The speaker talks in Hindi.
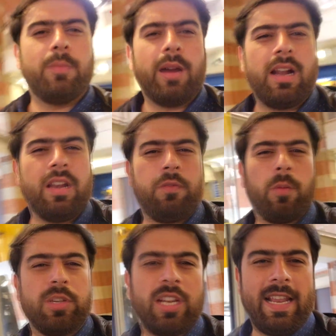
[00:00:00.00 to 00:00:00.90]
बार
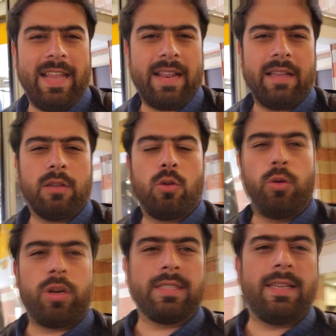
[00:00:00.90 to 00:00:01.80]
इंफॉर्मेशन ले रहा है
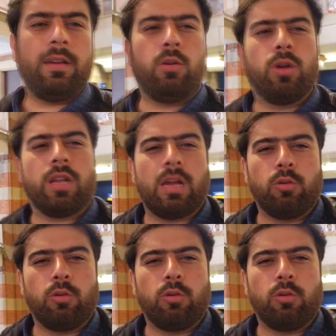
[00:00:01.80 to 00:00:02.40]
काउंटर से और